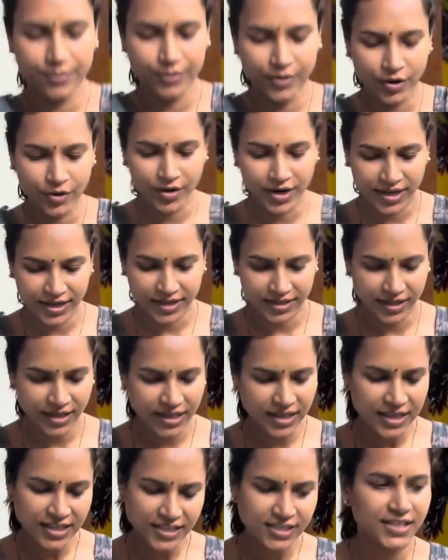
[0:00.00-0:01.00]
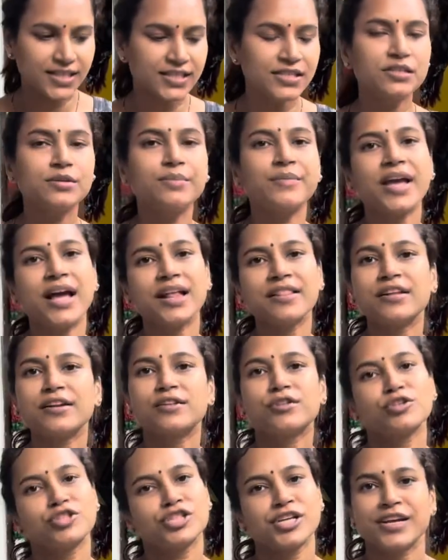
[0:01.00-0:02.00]
బాగున్నాయి కదా జస్ట్ మీ
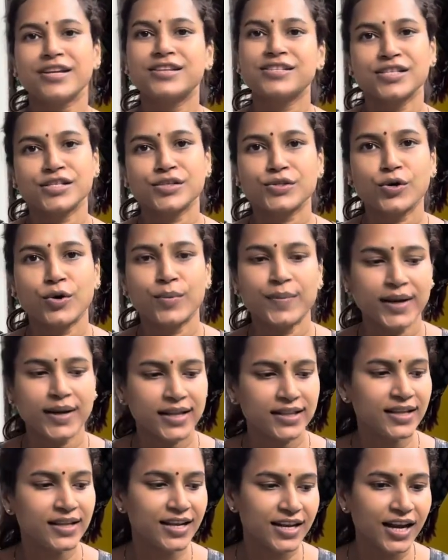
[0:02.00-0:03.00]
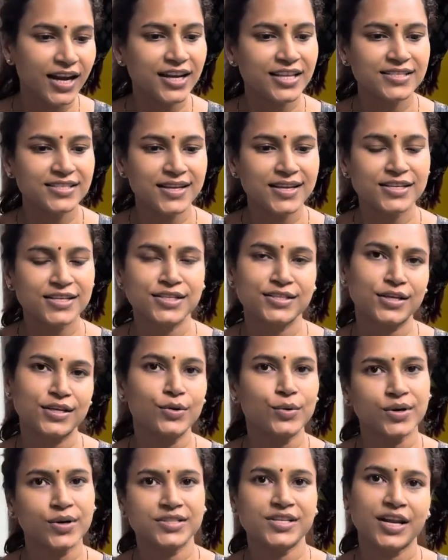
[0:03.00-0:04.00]
అందరితో షేర్ చేసుకోమనేది ఇలా డిజైన్
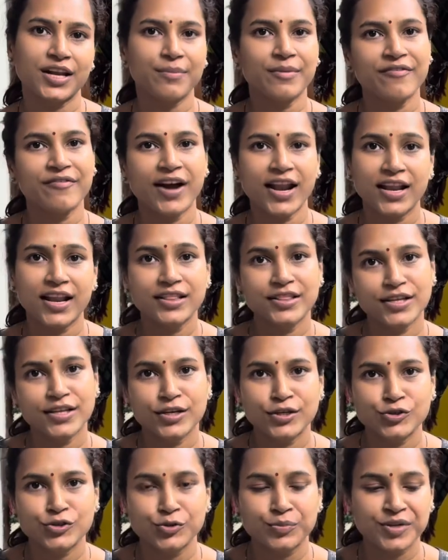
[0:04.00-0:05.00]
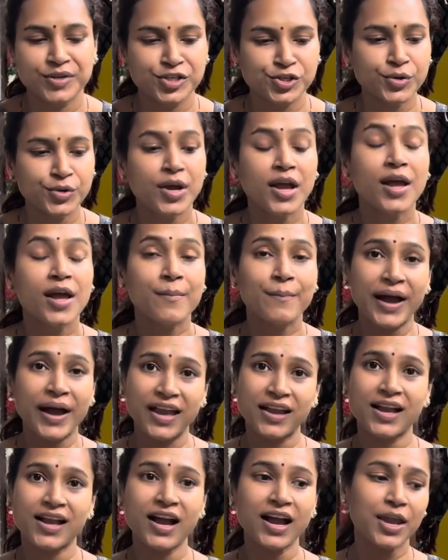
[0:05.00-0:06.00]
చేశాను ఒకసారి మీ వాళ్ళందరికీ చూపించు
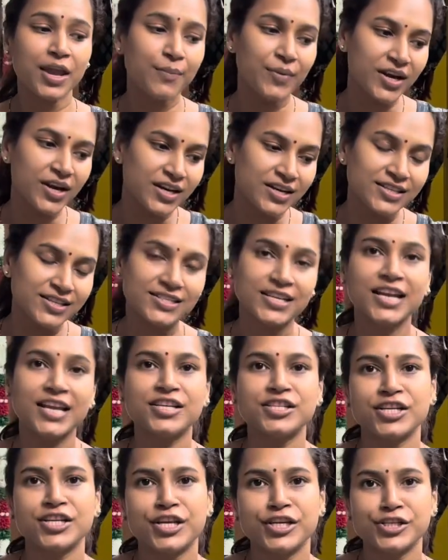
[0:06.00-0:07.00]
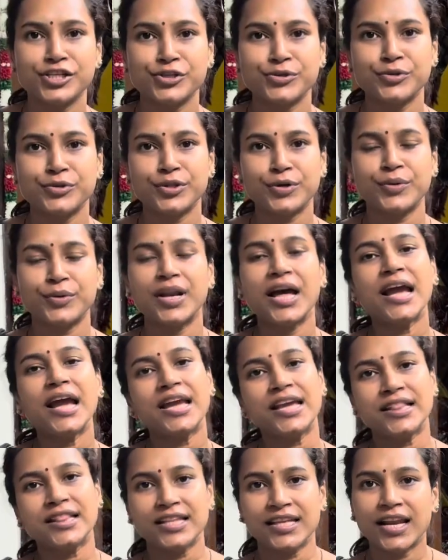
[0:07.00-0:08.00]
పైగా ఇప్పుడు ఈ డిజైన్ చేయించుకుంది కూడా
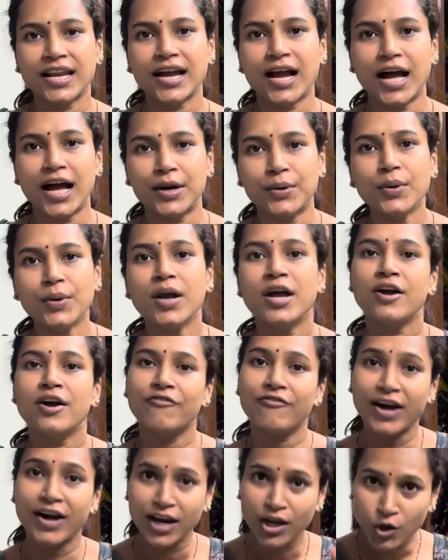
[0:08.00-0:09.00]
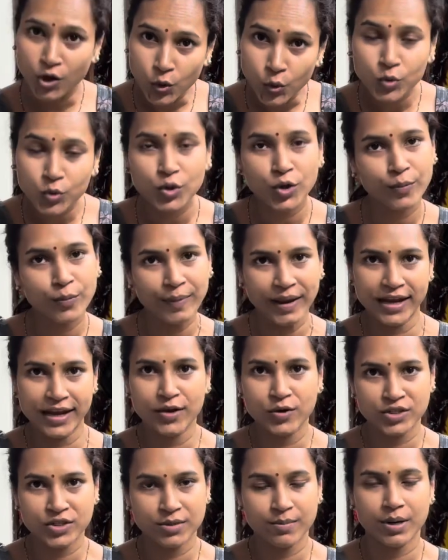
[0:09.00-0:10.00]
ఇందిరా గారు వాళ్ళ కూతురు పెళ్లి
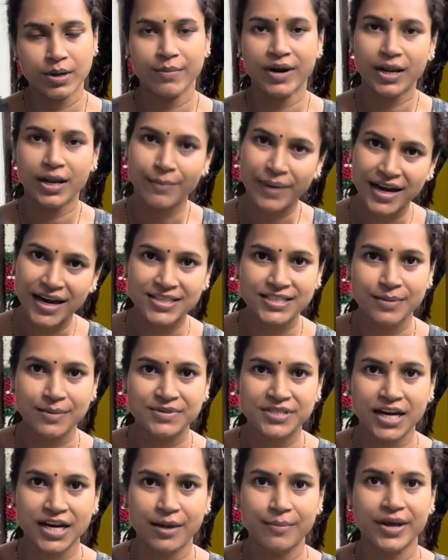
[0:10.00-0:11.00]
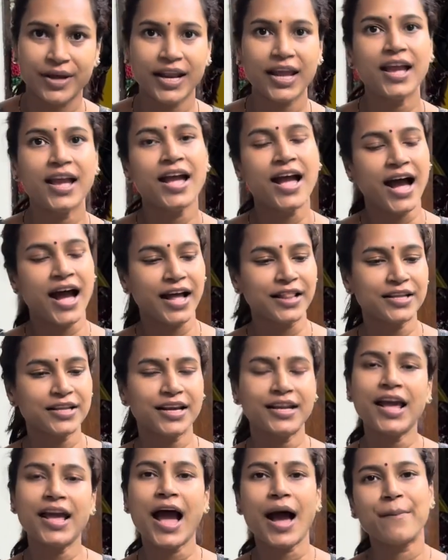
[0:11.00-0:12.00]
కోసం అనమాట మన సబ్స్క్రైబరే
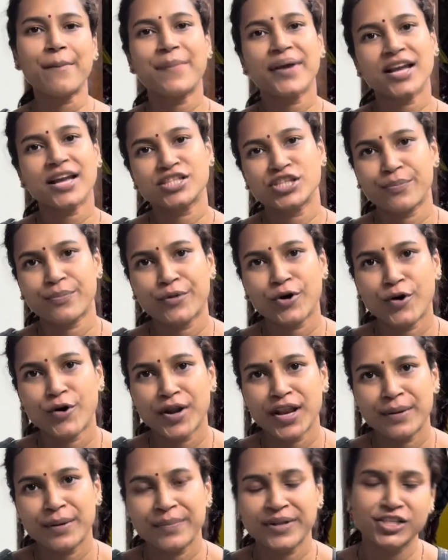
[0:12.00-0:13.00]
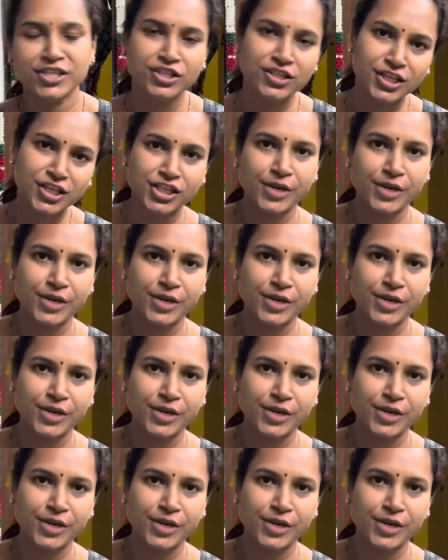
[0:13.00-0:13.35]
అందుకని హ్యాపీగా చెప్పుకోవాలనిపించింది